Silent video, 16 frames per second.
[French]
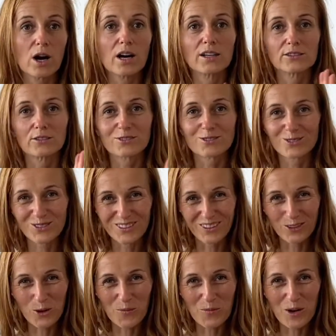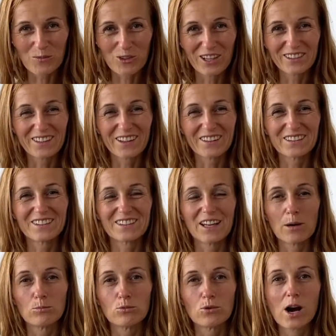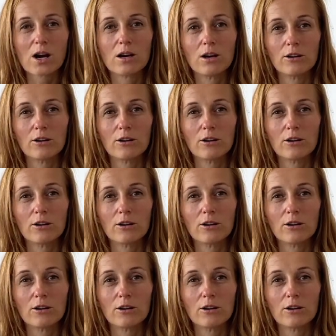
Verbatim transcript: Attention, c'est normalement interdit de la boire